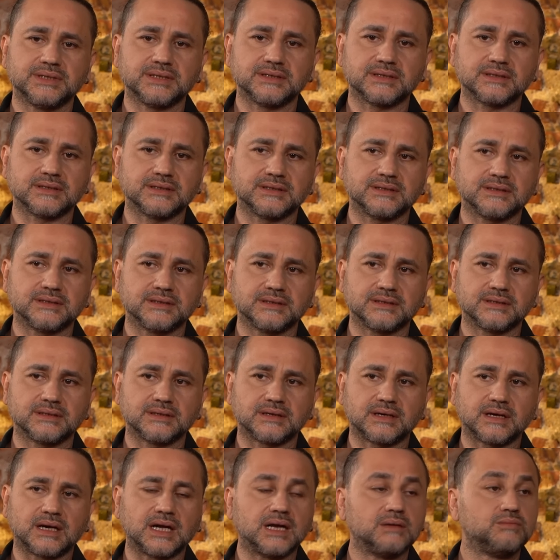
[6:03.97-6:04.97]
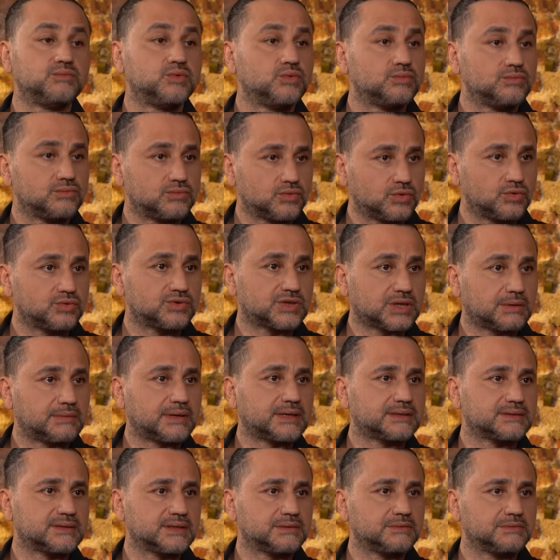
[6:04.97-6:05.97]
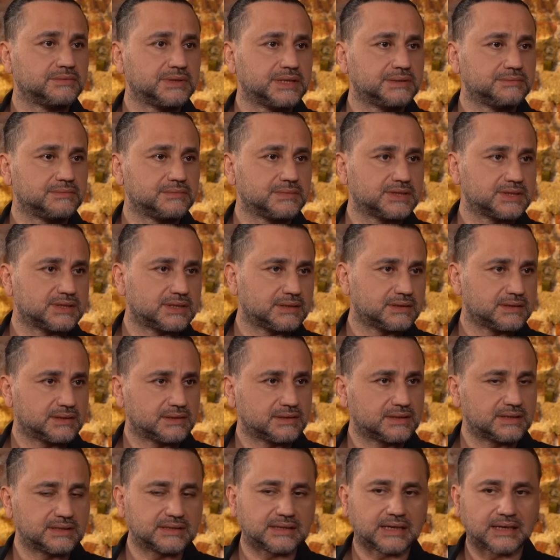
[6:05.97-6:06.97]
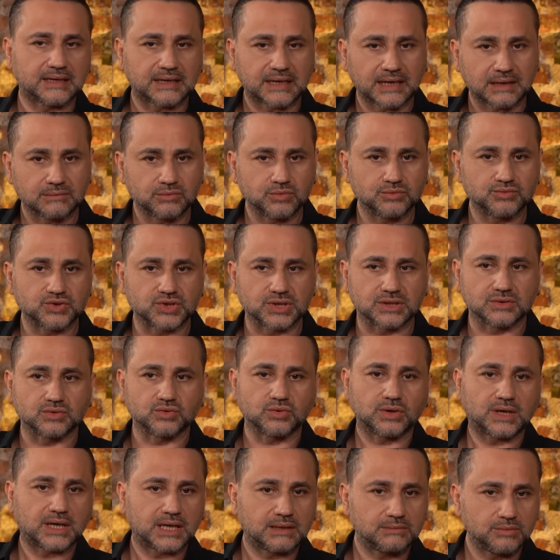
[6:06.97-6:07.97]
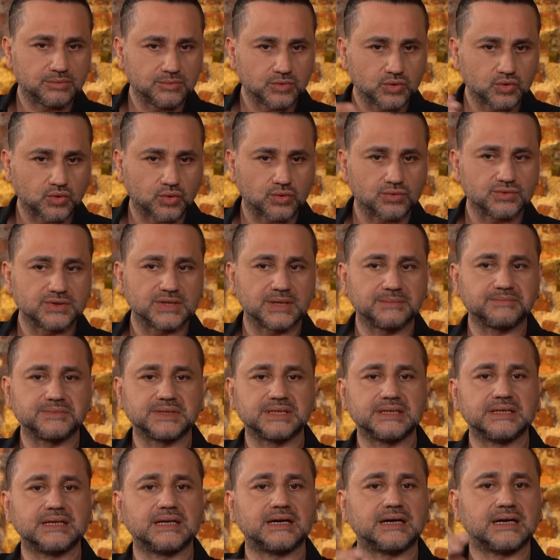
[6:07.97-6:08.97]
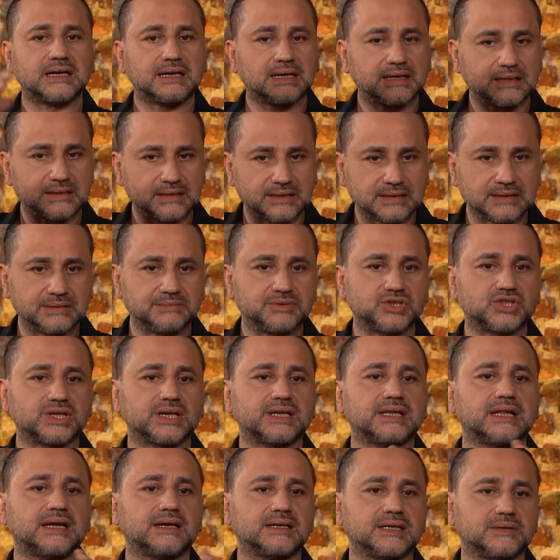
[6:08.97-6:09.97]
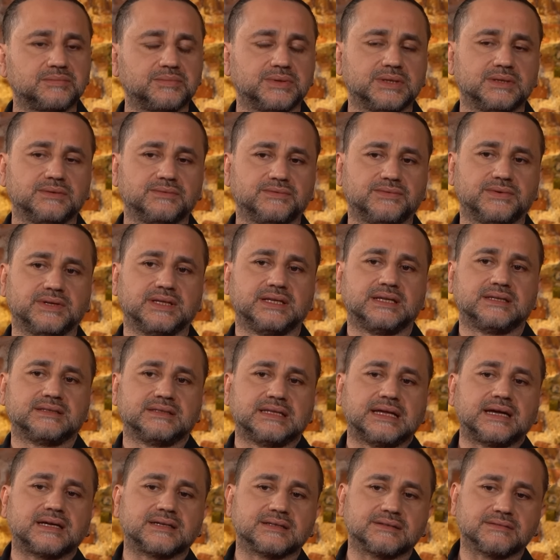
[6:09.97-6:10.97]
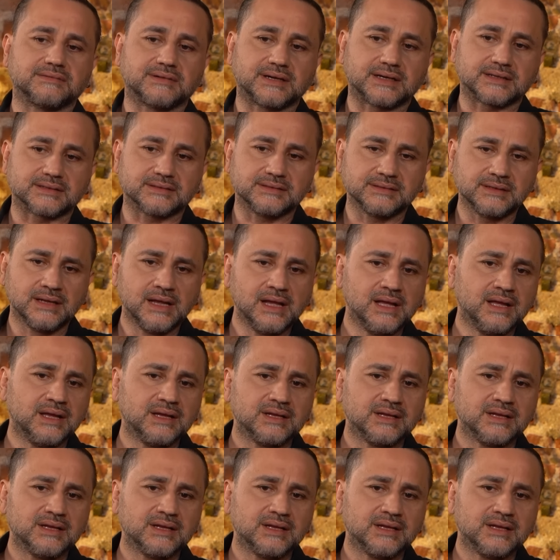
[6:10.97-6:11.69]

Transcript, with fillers: Bir e, albüm o zaman tabii benim işte iki tane albüm çıktı. O albümün konseptiyle alakalı bir şeyler yapalım falan derdi vardı.